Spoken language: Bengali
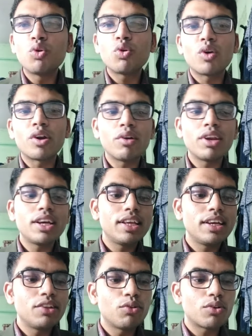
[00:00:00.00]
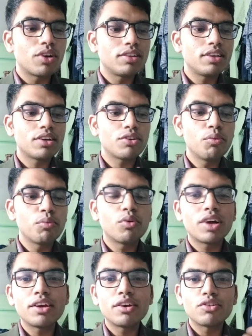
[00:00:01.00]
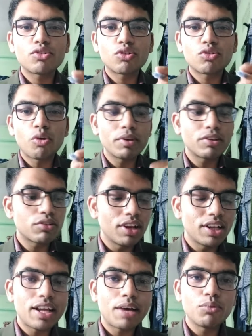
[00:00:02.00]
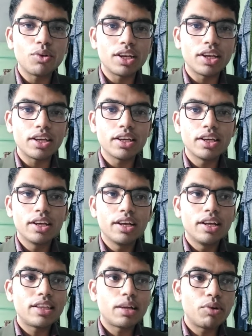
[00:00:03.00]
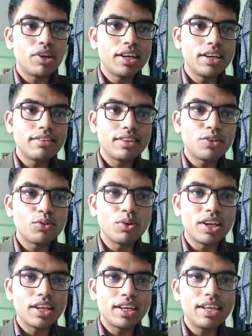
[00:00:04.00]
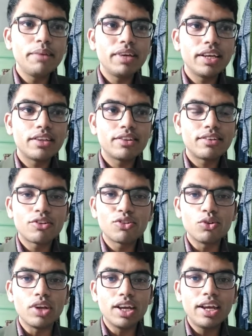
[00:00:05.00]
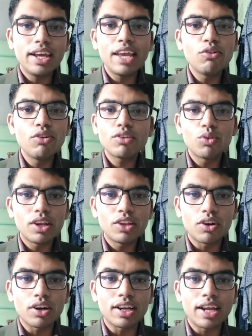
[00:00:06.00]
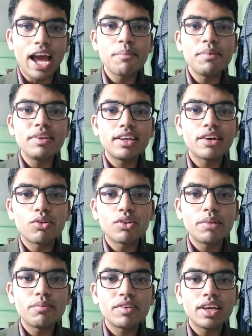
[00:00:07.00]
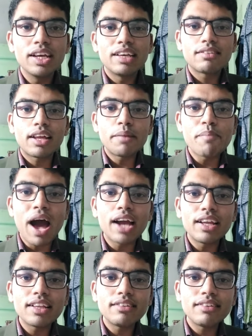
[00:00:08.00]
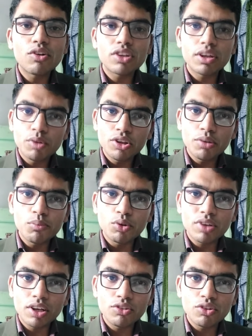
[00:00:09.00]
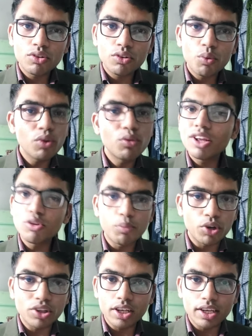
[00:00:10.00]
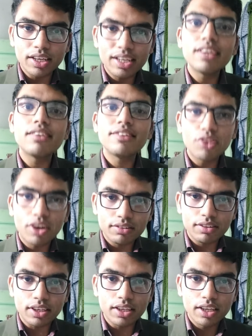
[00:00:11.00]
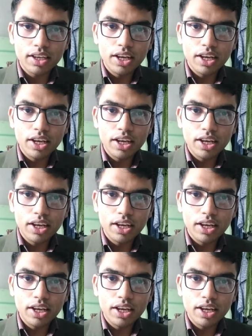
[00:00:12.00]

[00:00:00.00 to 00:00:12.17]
নোট করে অনেকে দেখি নোট করে যে খুব খালি টপিক্স গুলোর নাম তুলে নেয় তারপর ইংরেজিতে তুলে নেয় কিমি যেন তুলে হ্যাঁ এইগুলো তোলার দরকার নেই আমি যেটা করতাম যে সারা বাংলাতে যে কথা বলতো বোঝানোর জন্য ওইগুলো তো বইতে নাই ইংরেজি তো আসেই